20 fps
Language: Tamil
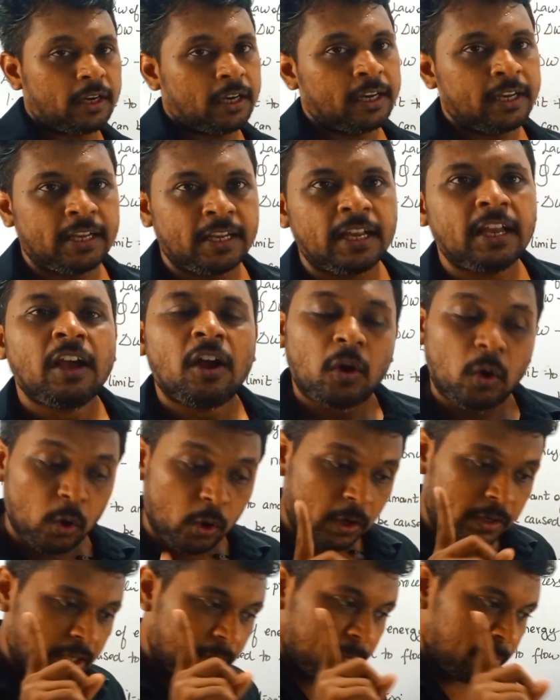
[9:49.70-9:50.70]
சொல்கிறாங்க
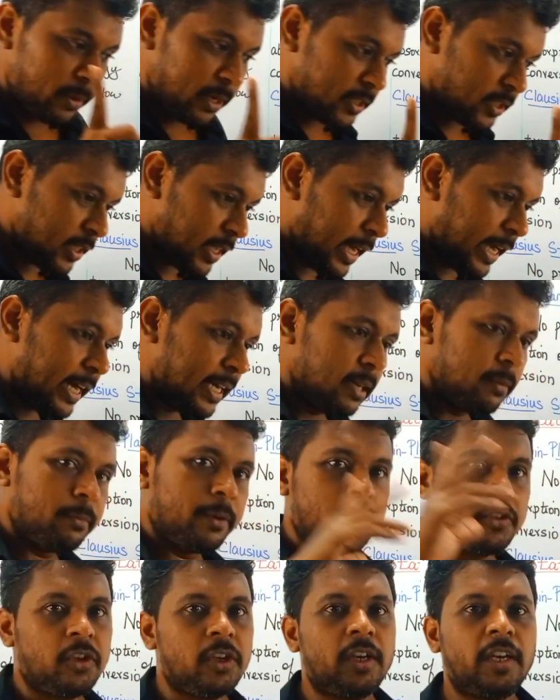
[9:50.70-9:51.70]
லோ டெம்பரேச்சர் ஹையர்
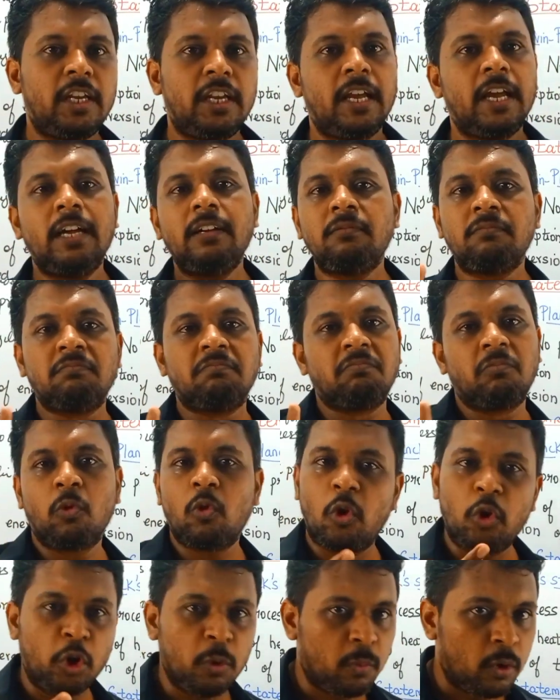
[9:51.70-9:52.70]
டெம்பரேச்சர் நீங்கள்
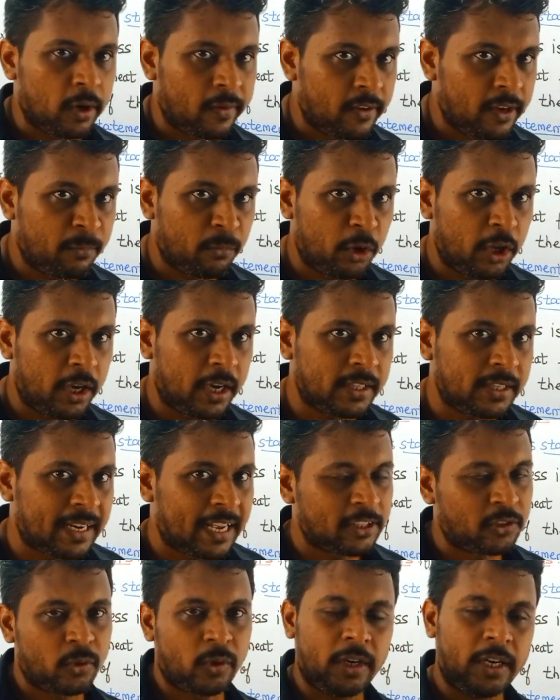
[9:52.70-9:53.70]
கொண்டு போகவே முடியாது
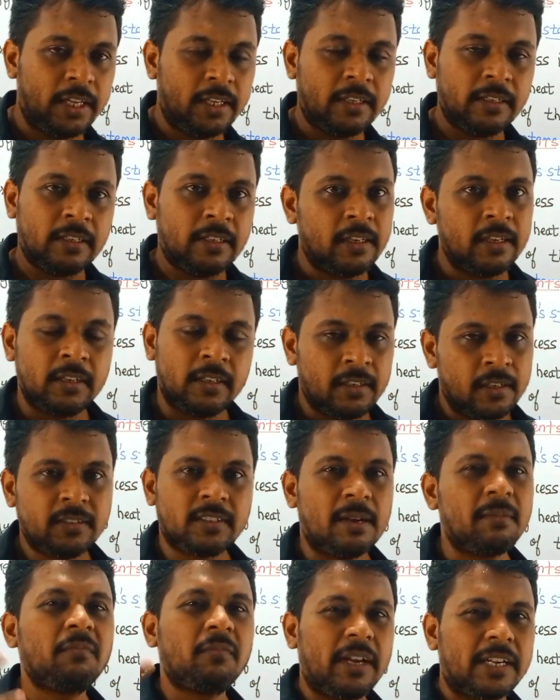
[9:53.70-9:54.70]
நேச்சுரலி
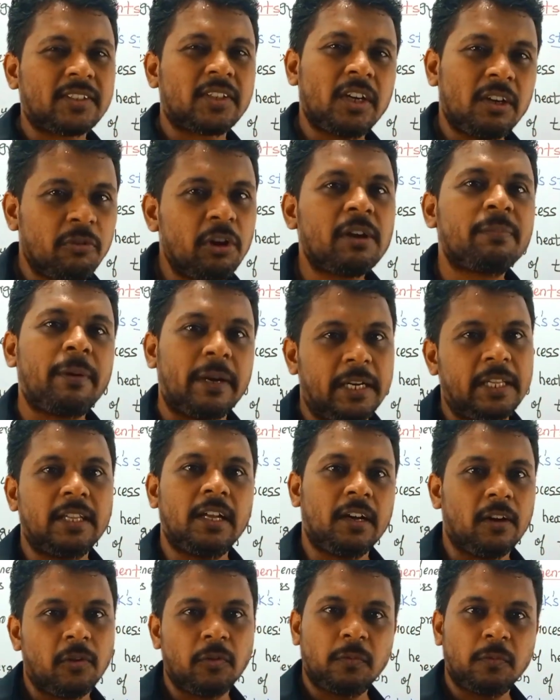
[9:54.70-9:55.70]
சம் எக்ஸ்டர்னல் ஒர்க் பண்ணி
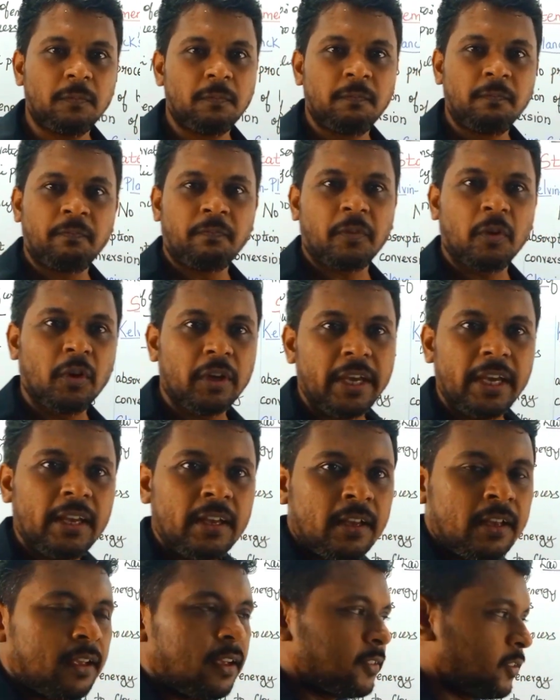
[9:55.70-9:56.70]
தான் ஆகணும் ஓகே
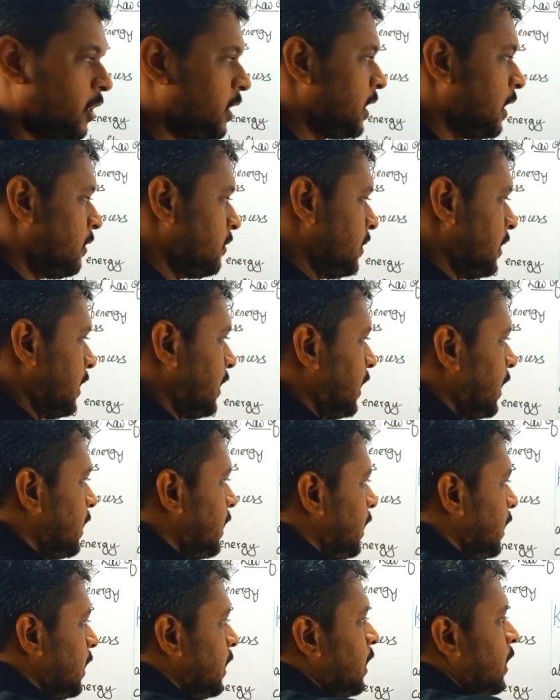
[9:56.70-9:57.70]
ஸோ இதான் வந்து
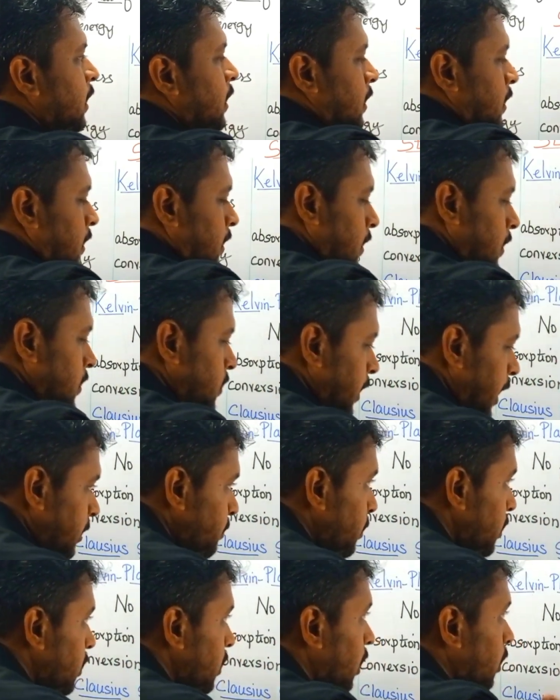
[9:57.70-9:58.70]
என்னது
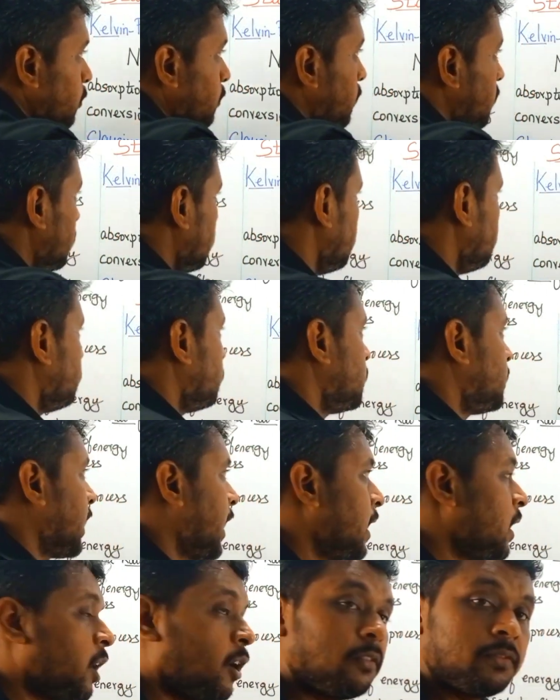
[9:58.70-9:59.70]
ஸ்டேட்மெண்ட் ஆஃப்
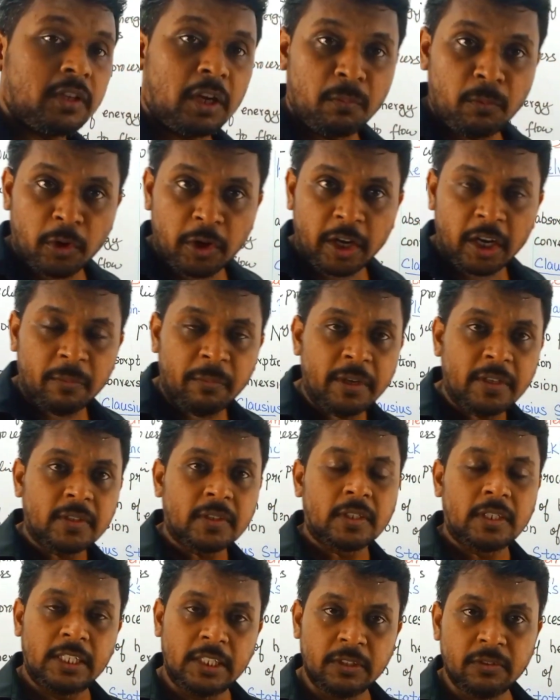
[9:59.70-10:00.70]
செகண்ட் லா ஆஃப்
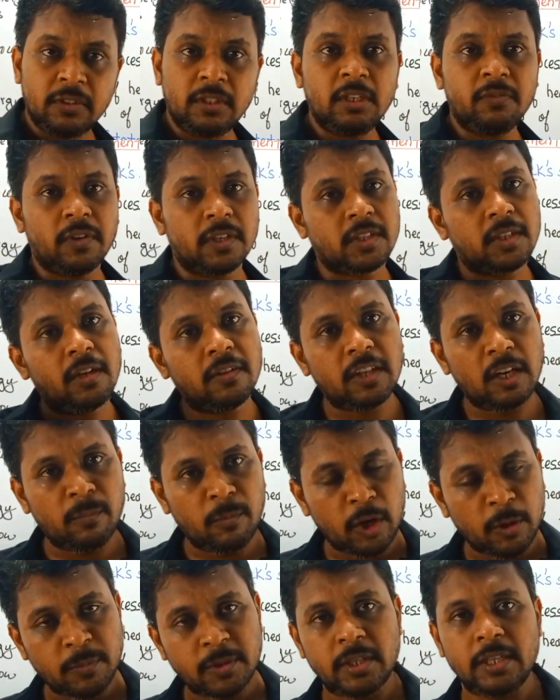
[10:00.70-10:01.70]
தெர்மோடைனமிக்ஸ் இது வந்து ஃபஸ்ட் லா
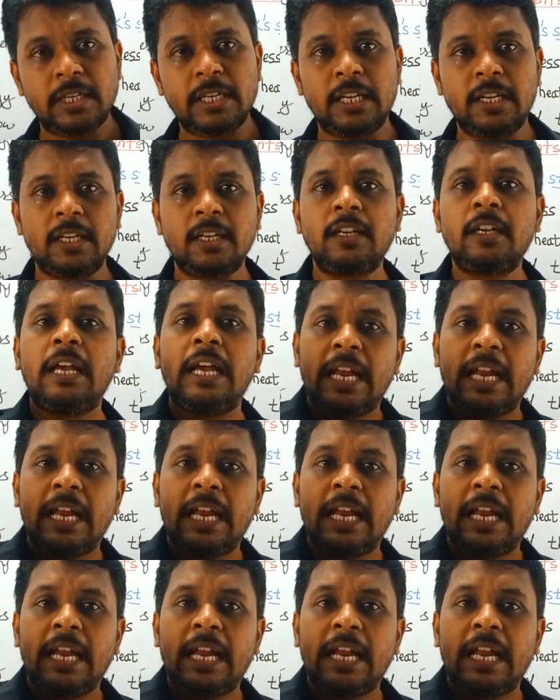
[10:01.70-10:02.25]
தெர்மோடைனமிக்ஸ் இருக்கிற